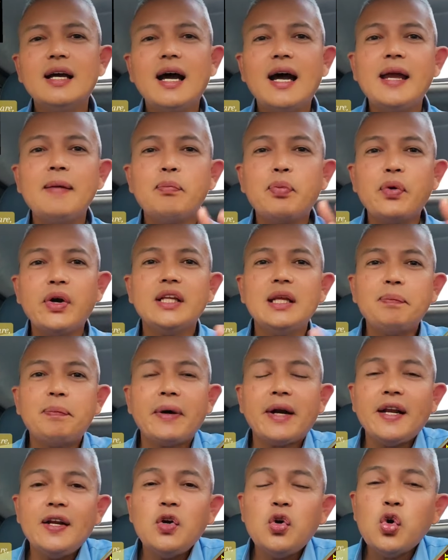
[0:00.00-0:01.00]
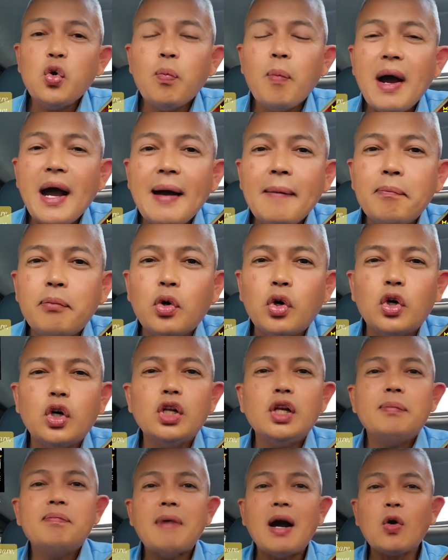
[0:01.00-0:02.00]
ay pwede pa ring
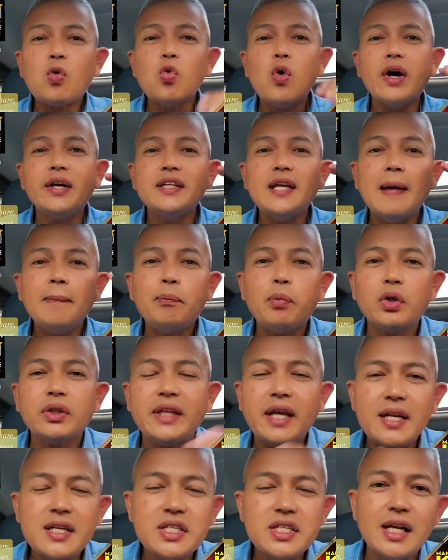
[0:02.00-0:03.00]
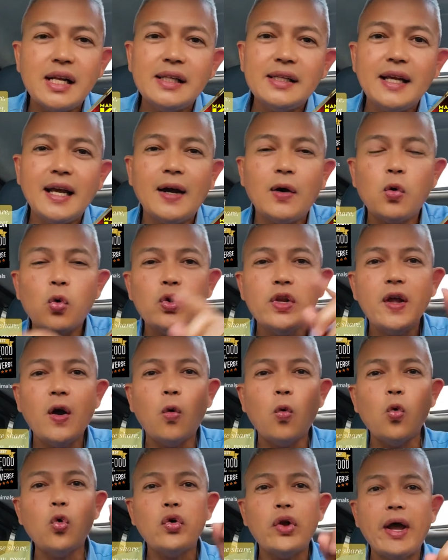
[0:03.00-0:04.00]
humabol makuha niya yung potential niya
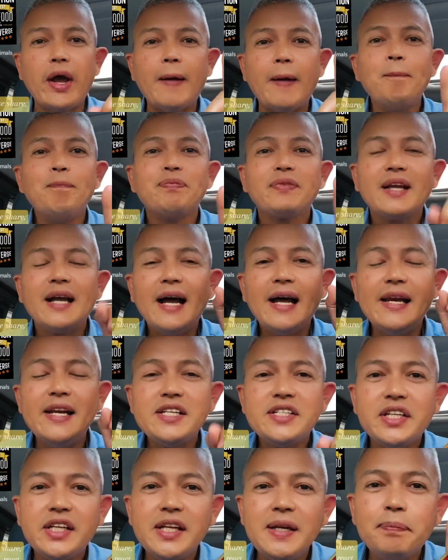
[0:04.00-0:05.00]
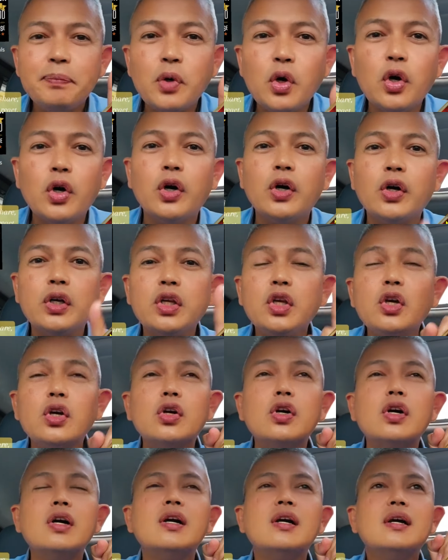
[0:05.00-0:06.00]
unang-una alisin po
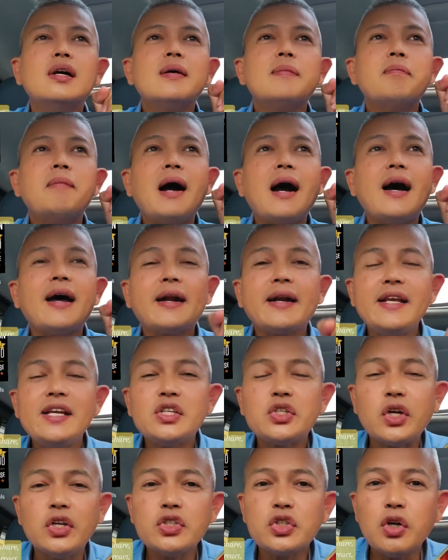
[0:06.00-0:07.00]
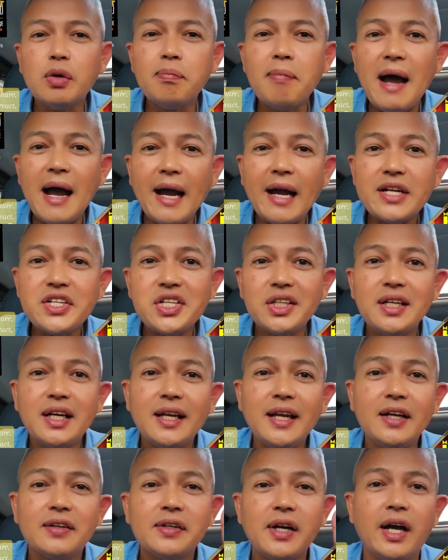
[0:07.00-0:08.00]
yung mga reasons kung bakit siya
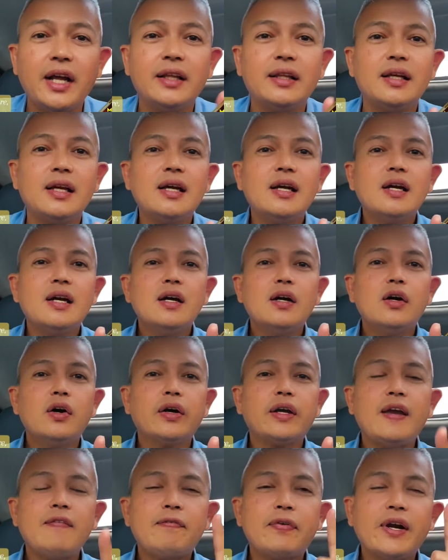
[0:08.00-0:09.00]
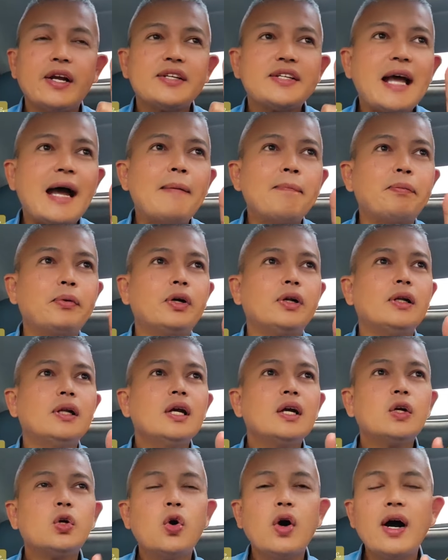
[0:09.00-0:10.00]
naging runt. Okay, for example,
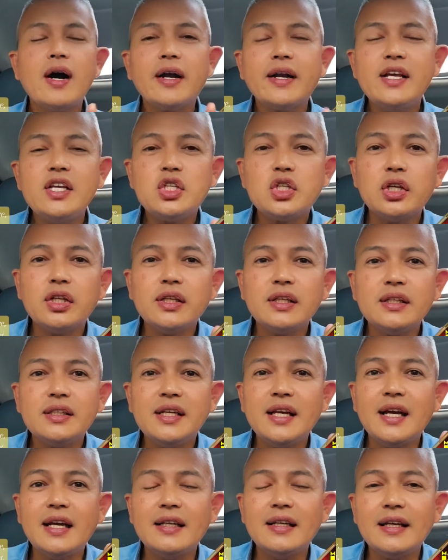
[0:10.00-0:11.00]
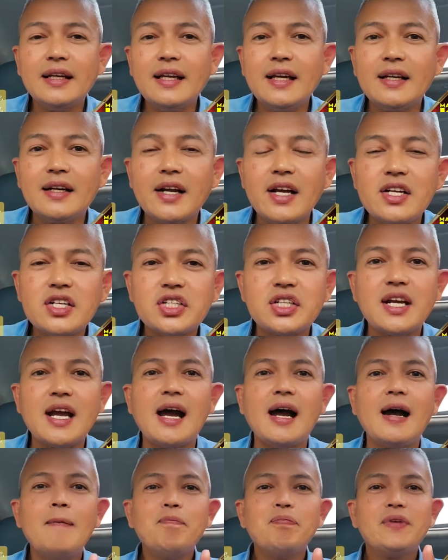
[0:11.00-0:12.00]
kung ang reason niya naging runt
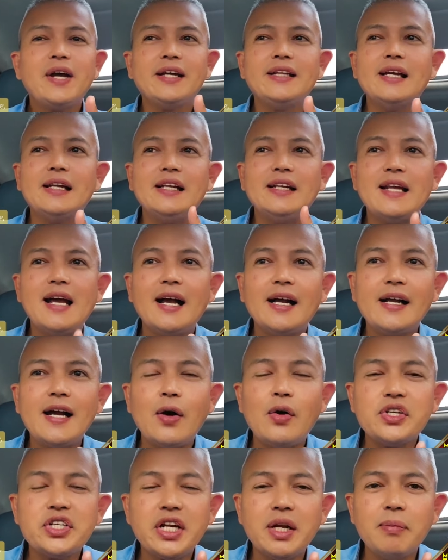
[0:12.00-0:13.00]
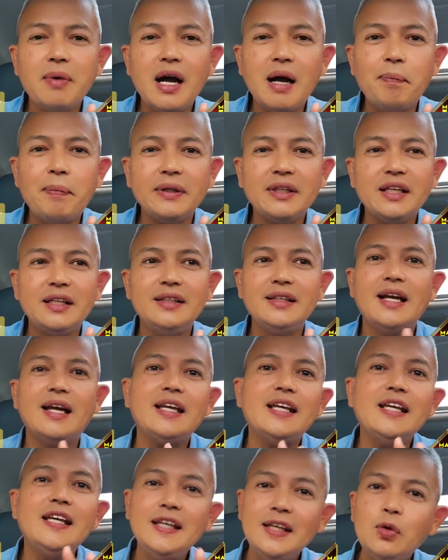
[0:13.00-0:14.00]
siya ay dahil inaagawan siya ng mga kapatid niya,
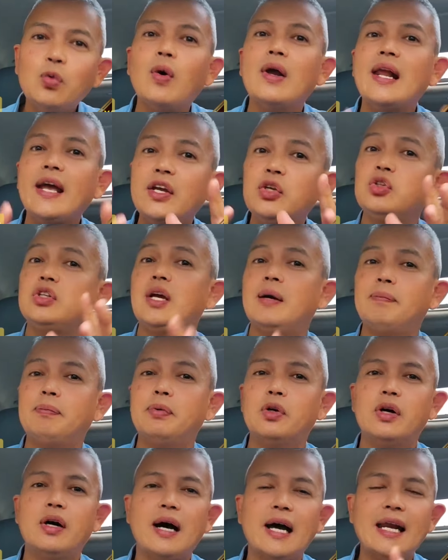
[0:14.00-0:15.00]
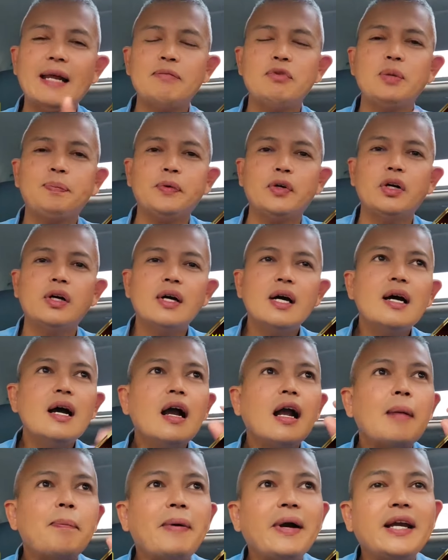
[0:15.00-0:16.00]
ihiwalay niyo na po. Alam niyo po,
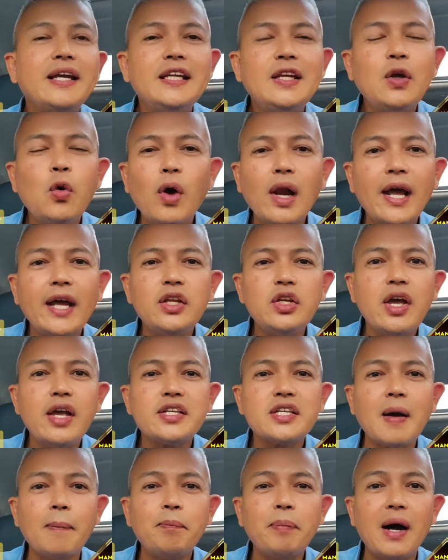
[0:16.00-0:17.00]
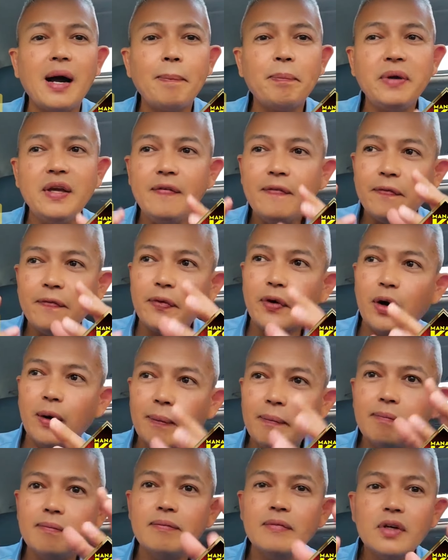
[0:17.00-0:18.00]
kapag hiniwalay niyo isang puppy
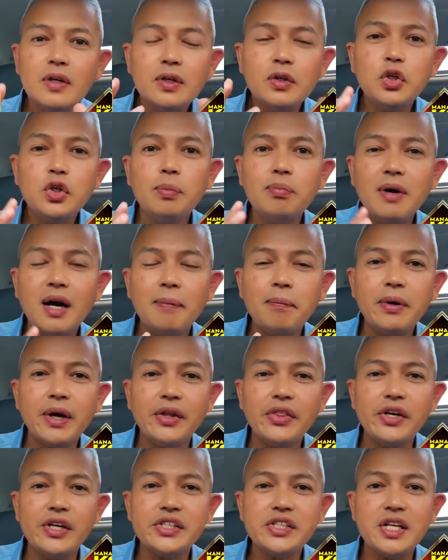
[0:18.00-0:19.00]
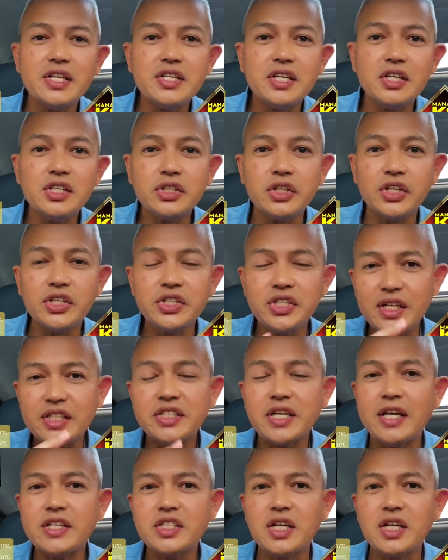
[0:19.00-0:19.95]
from yung mga brothers and sisters niya sa